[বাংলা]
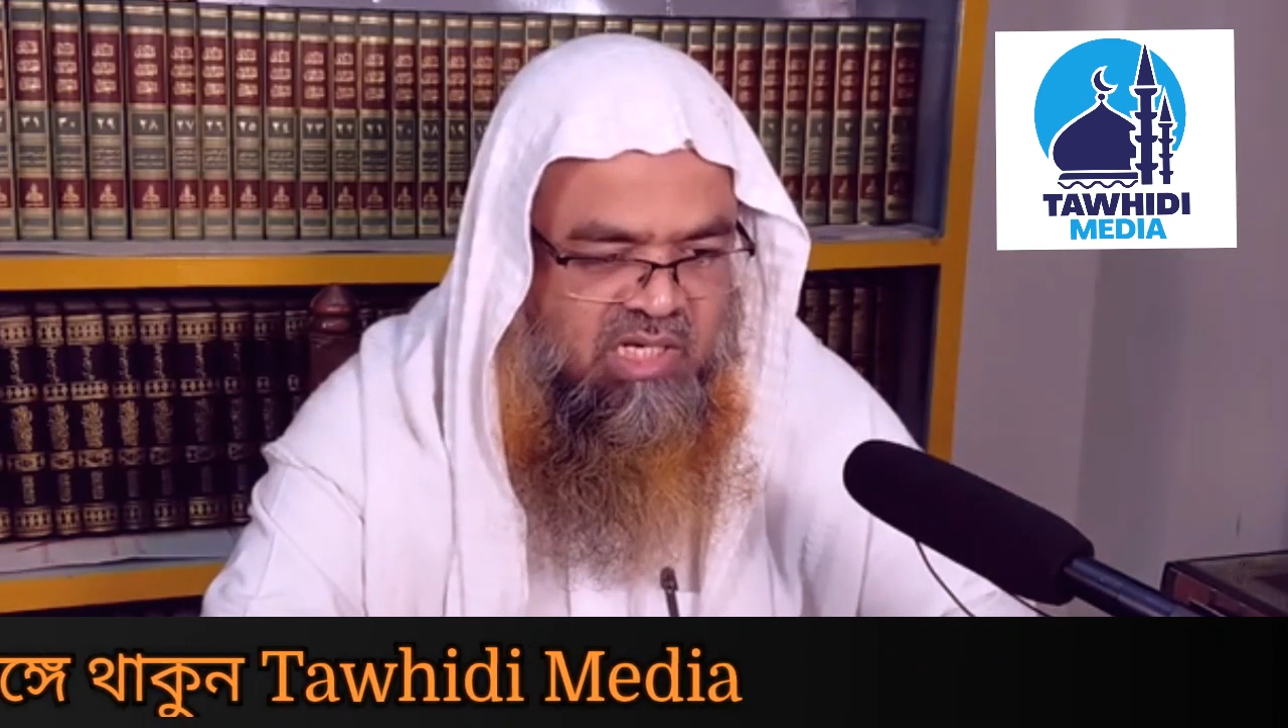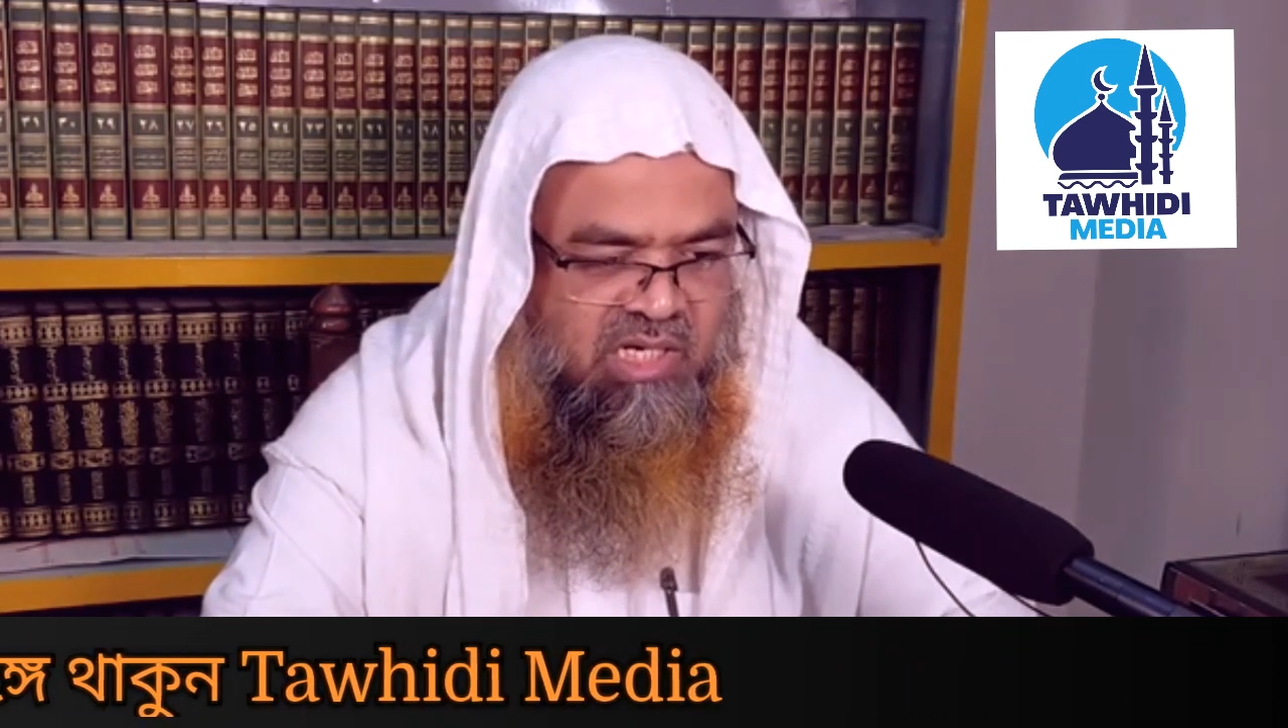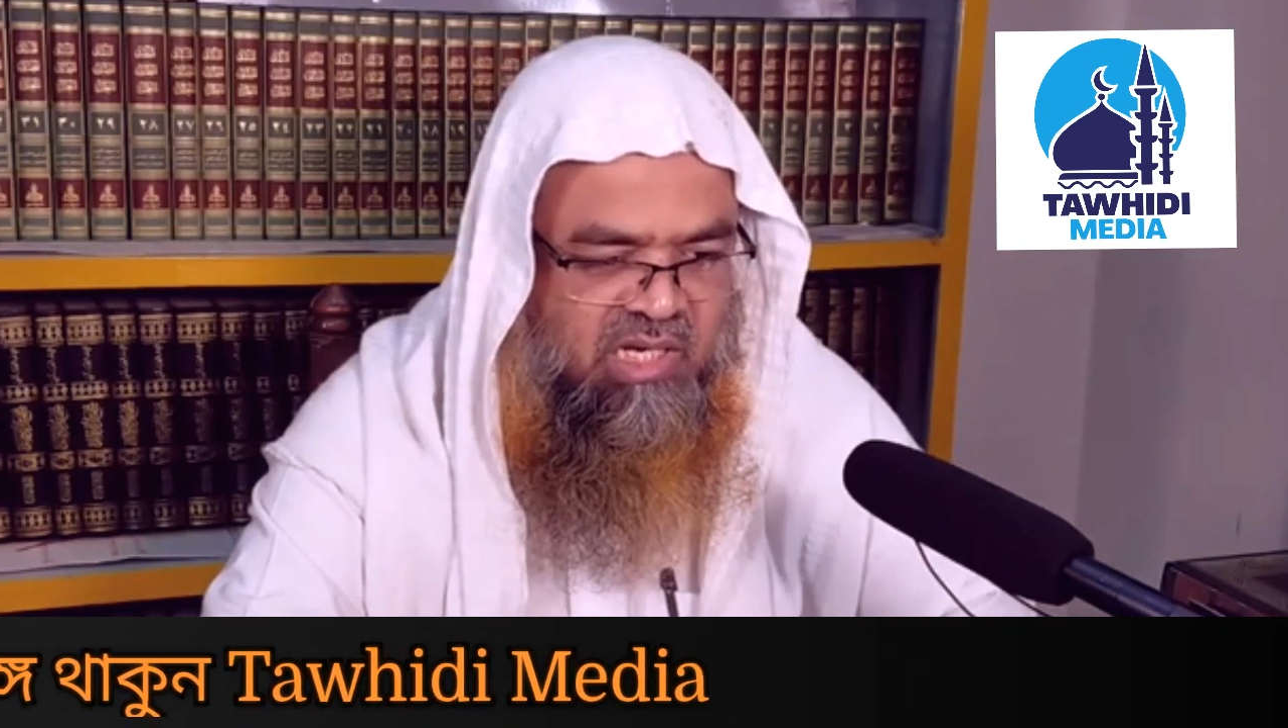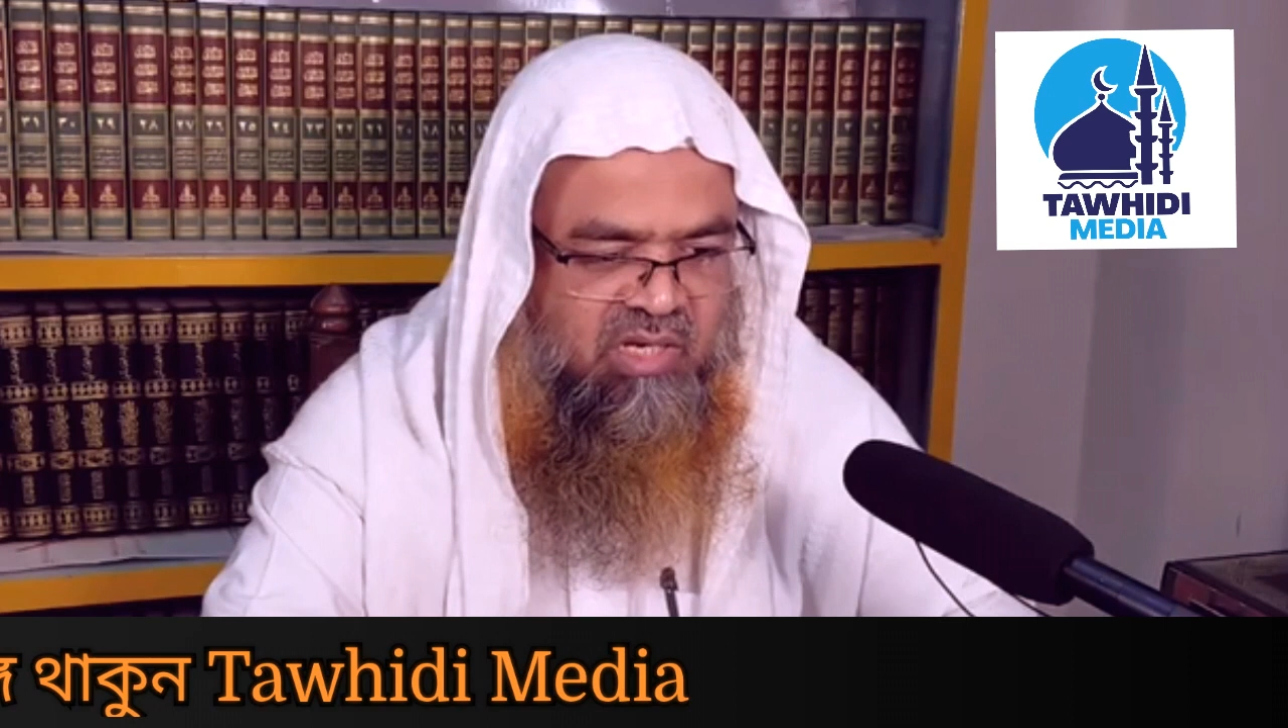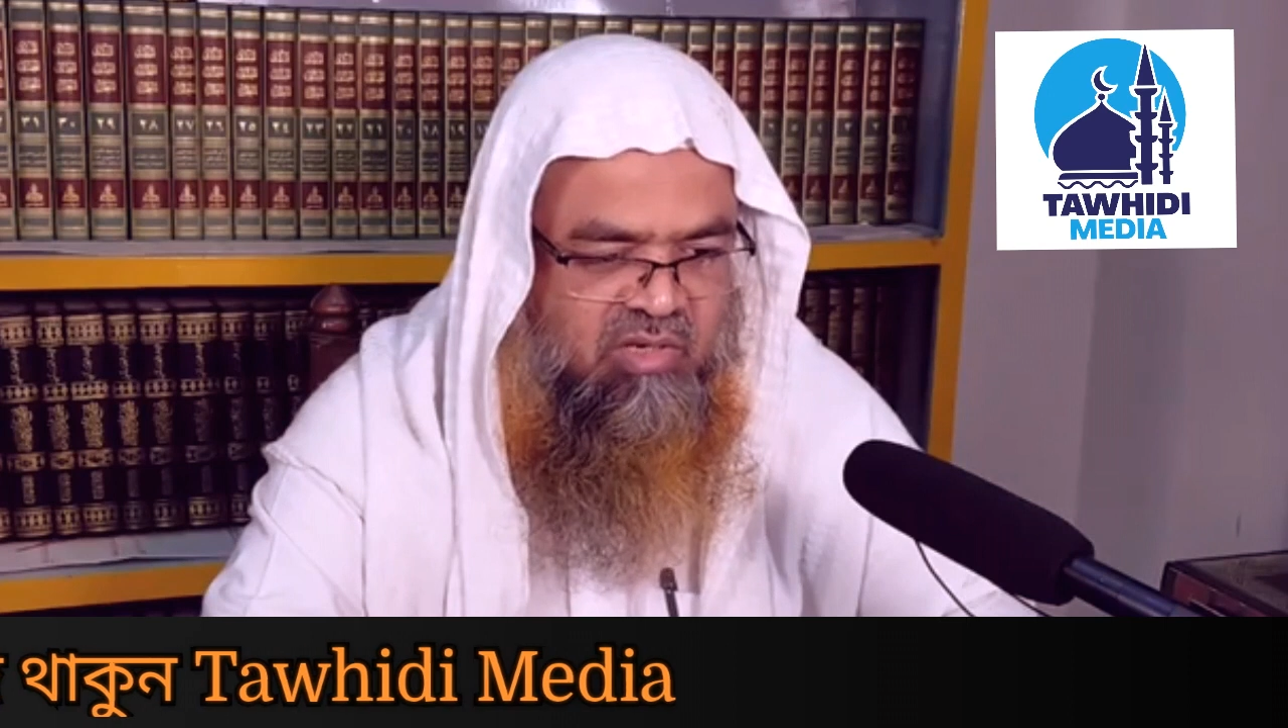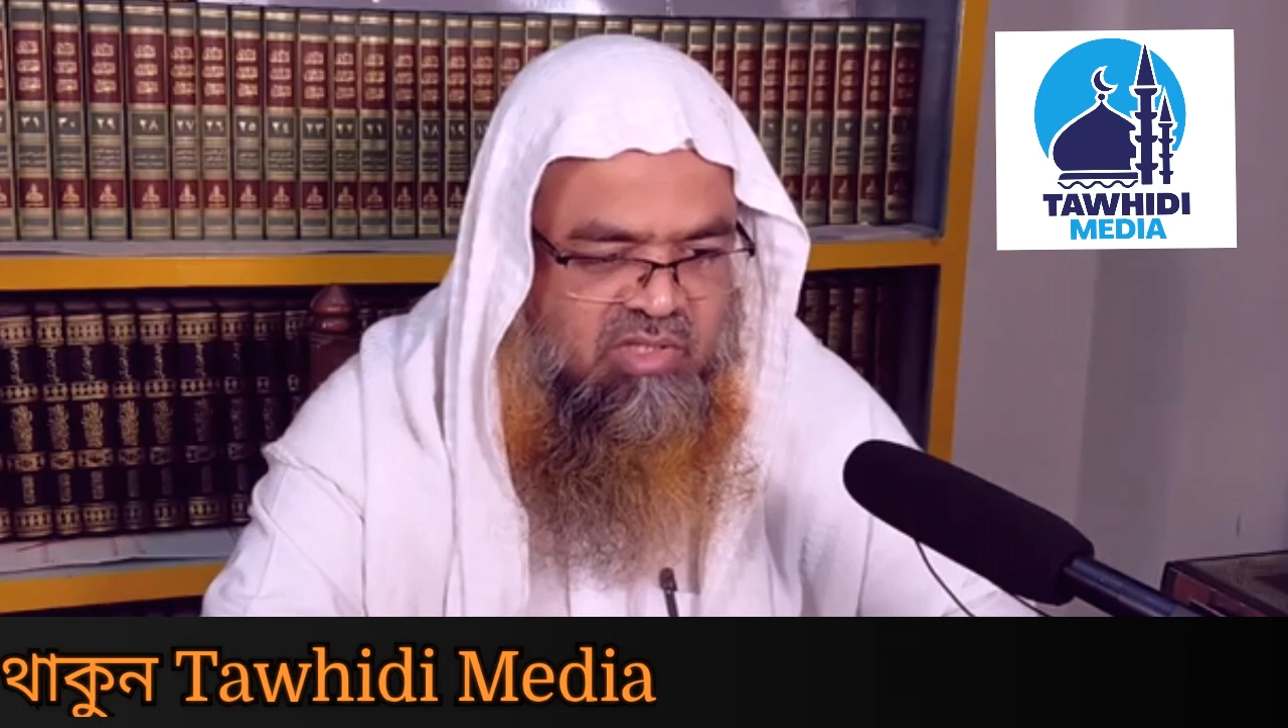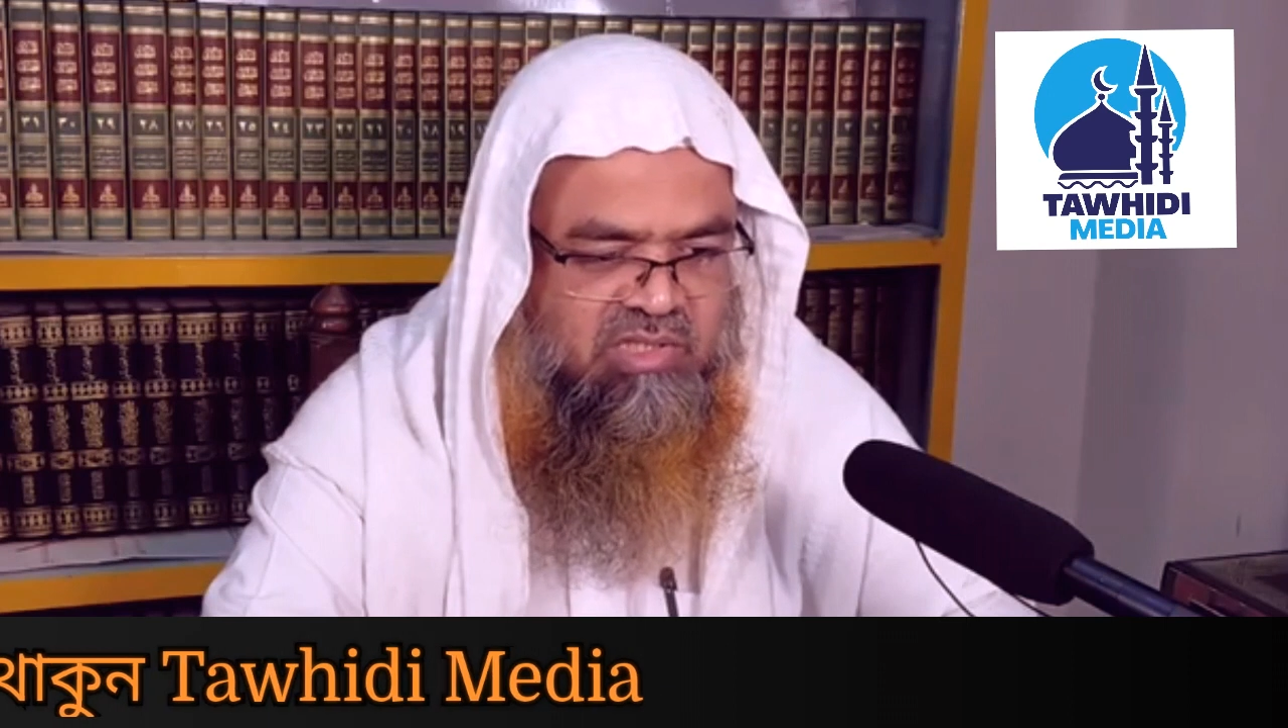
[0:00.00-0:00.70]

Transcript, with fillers: জ্ঞান হয়